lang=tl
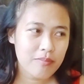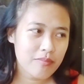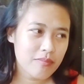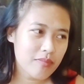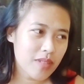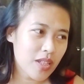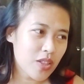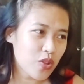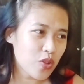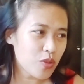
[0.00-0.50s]

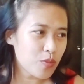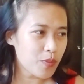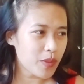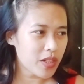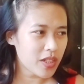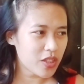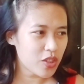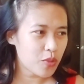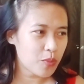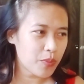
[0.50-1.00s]
Nandun pa
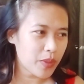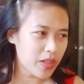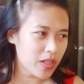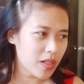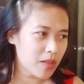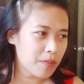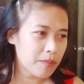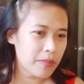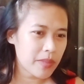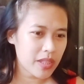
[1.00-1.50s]
rin yung
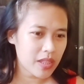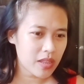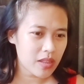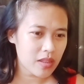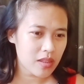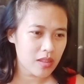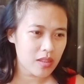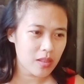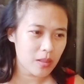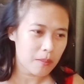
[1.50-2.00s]
parang mint
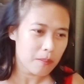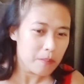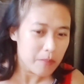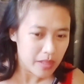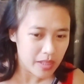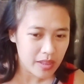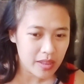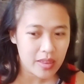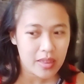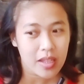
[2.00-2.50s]

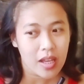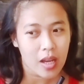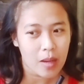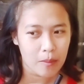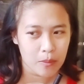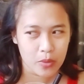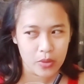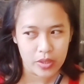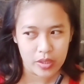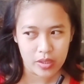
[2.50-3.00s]
mint na
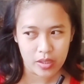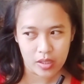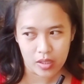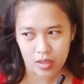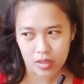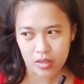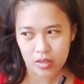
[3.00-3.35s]
amoy niya.